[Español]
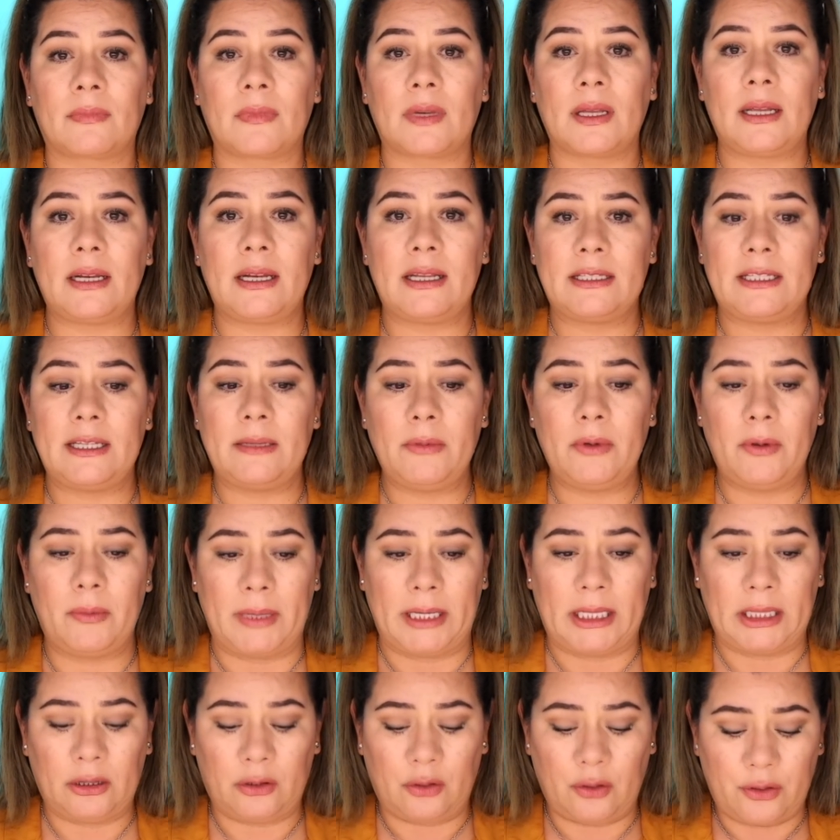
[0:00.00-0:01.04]
En ese
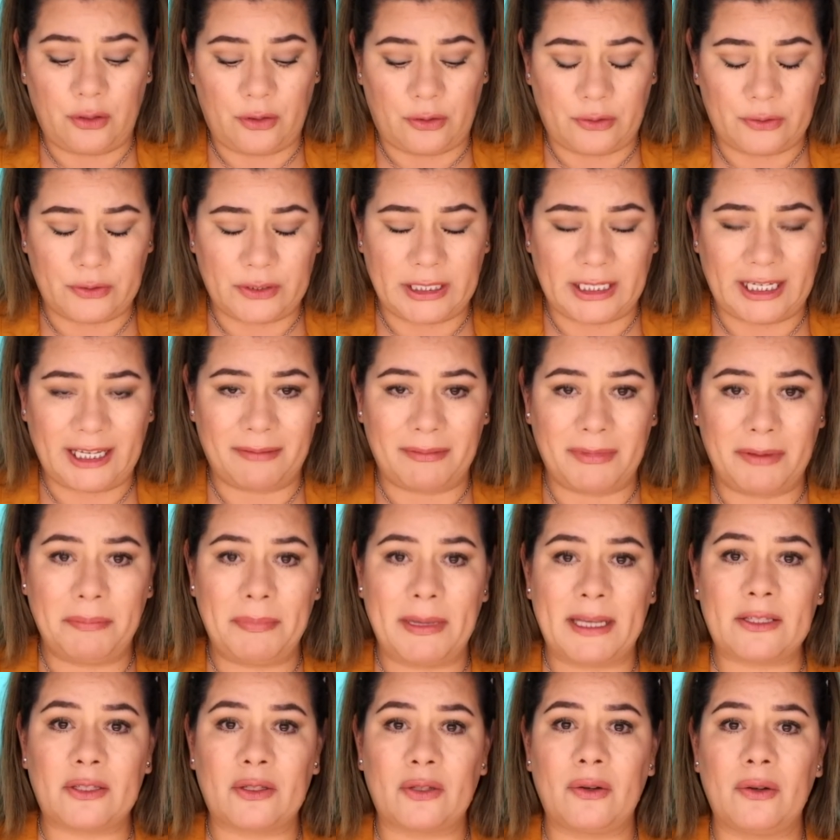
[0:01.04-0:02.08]
momento yo no sé qué me
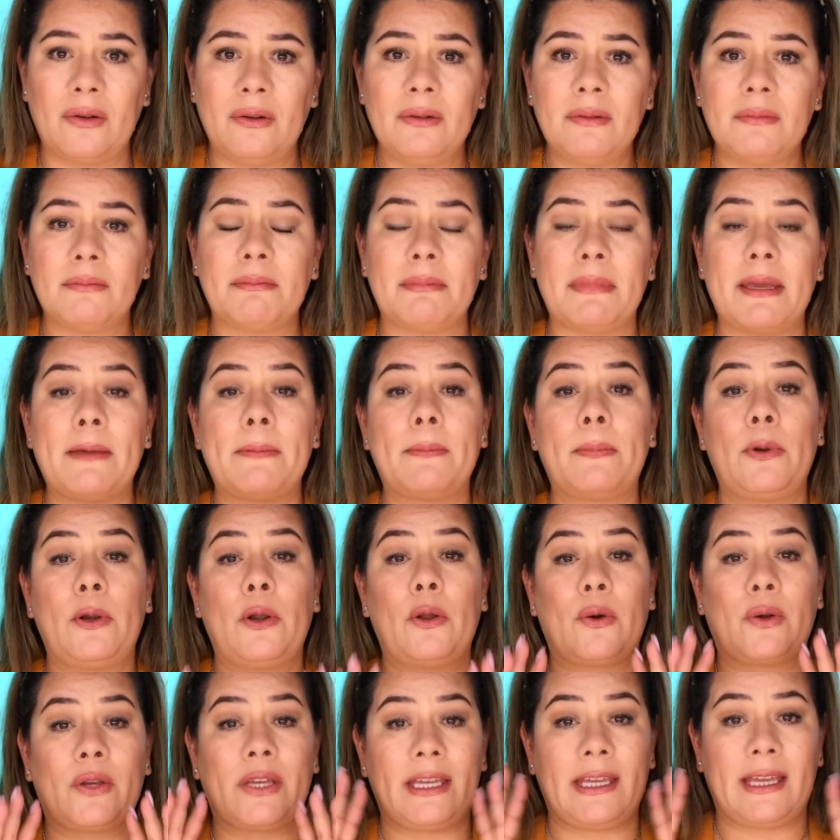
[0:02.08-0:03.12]
pasó, me
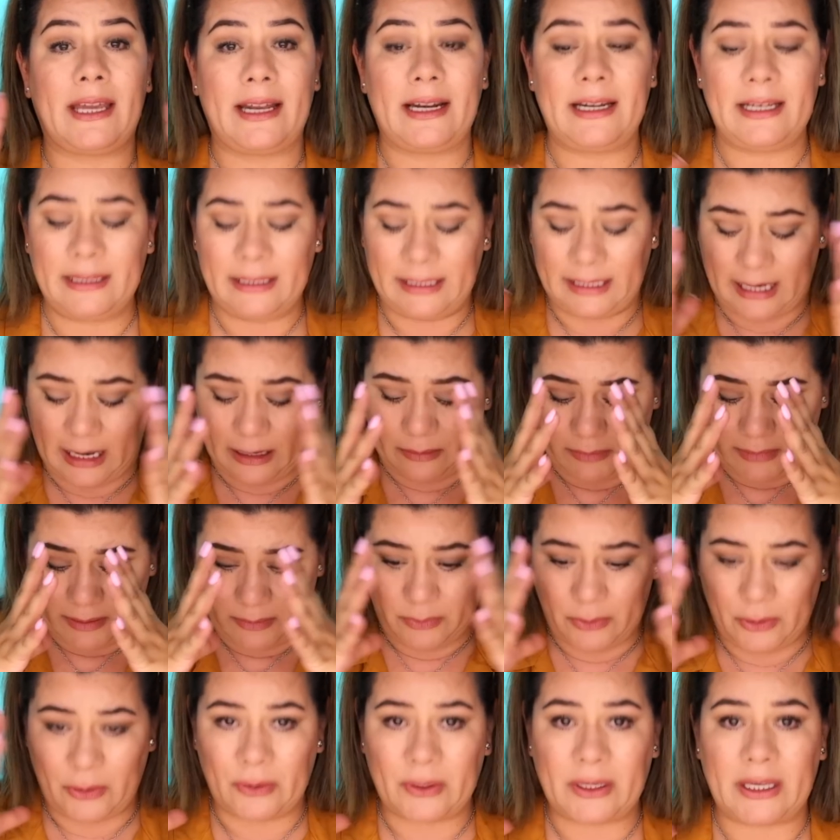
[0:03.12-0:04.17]
bloqueé, literal me
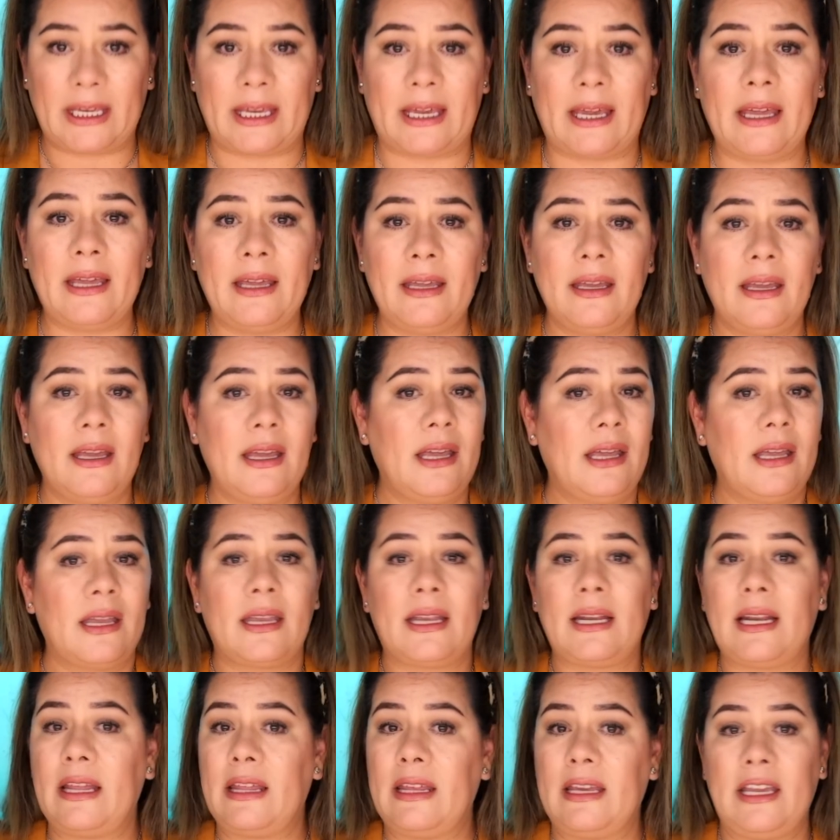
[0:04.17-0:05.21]
bloqueé
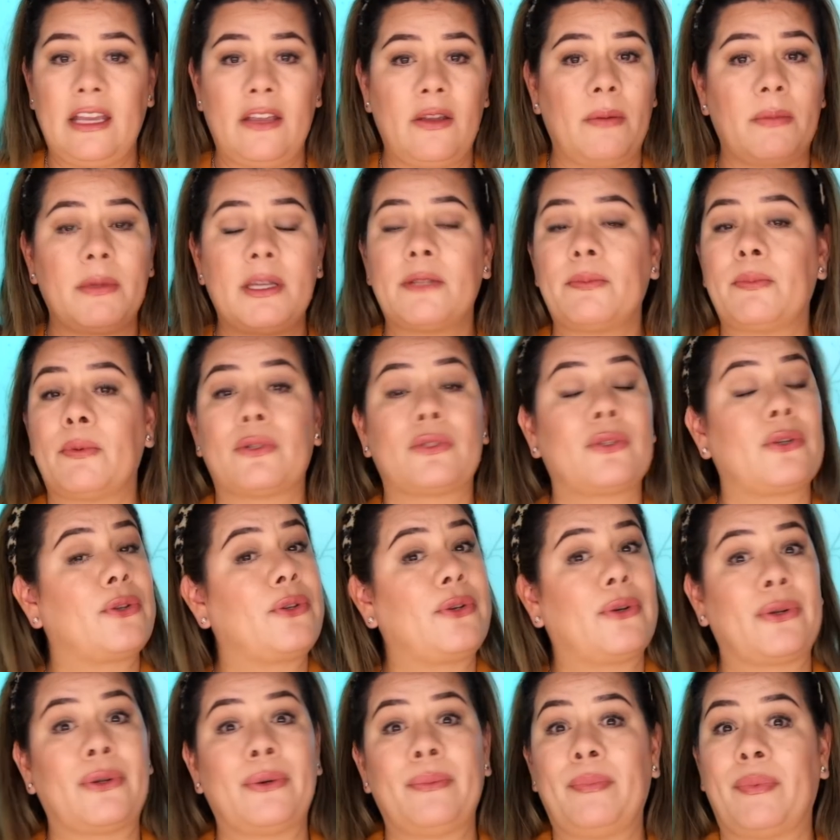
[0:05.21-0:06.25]
y le dije a mi esposo,
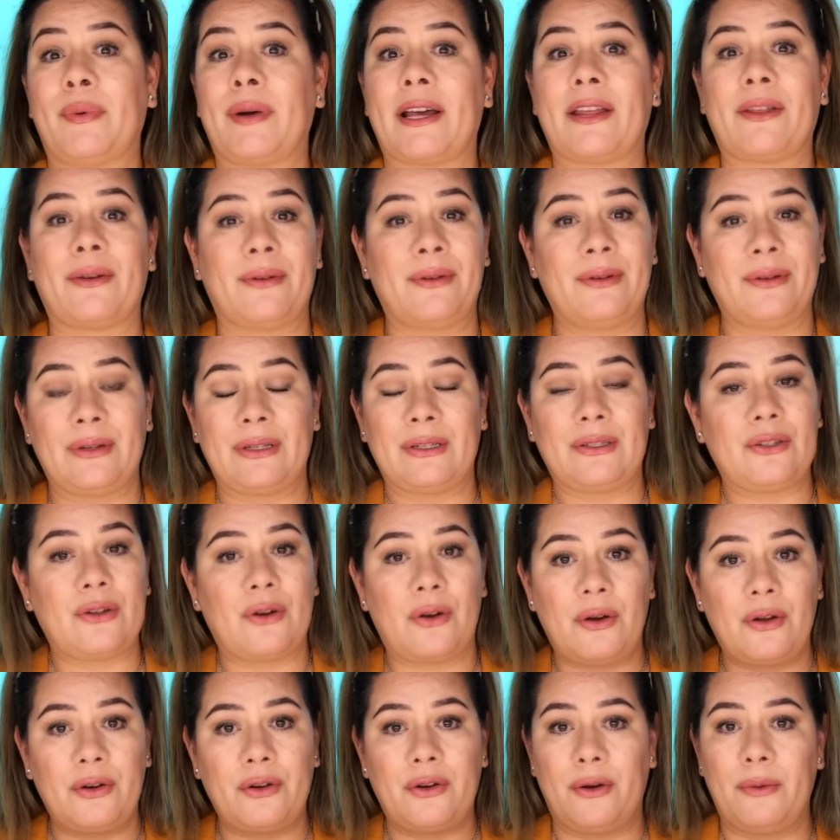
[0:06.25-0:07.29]
yo no puedo,
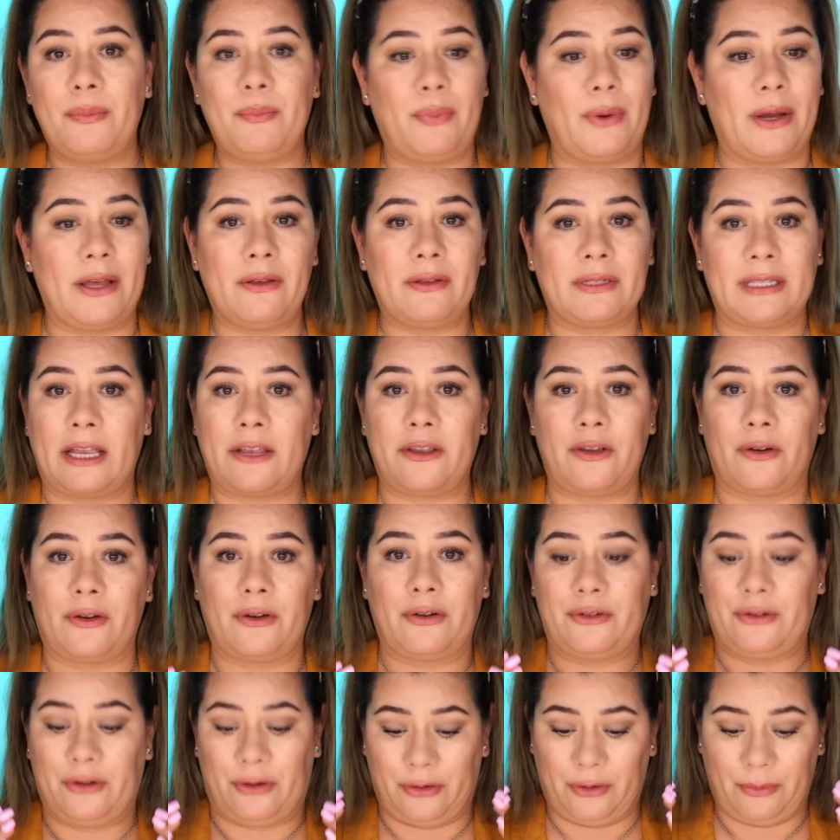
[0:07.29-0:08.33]
yo no puedo, o sea, yo,
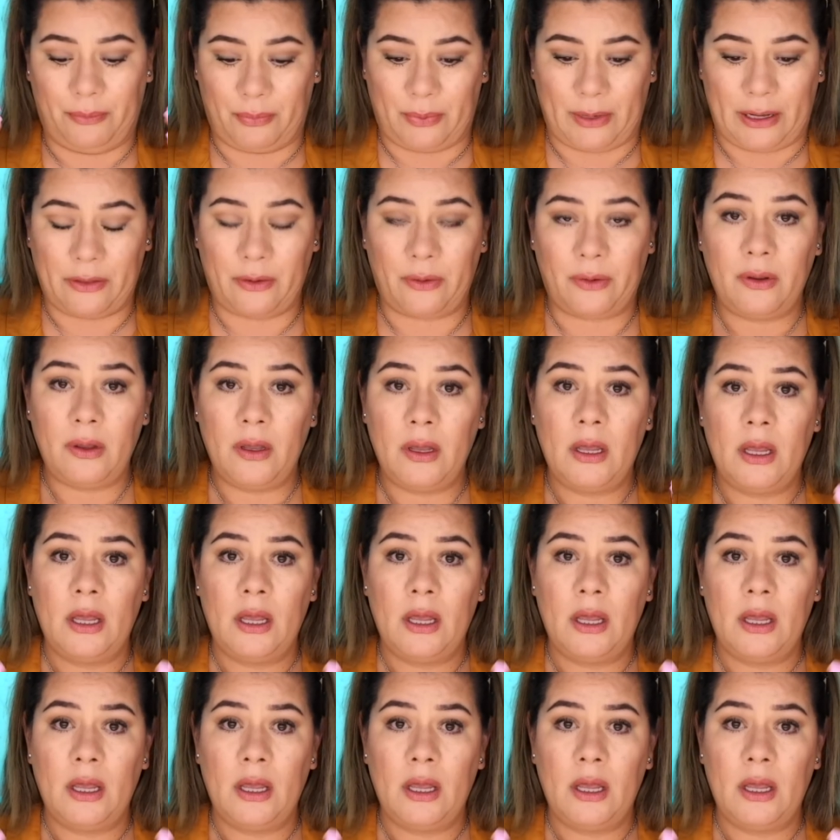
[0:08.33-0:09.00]
yo no puedo.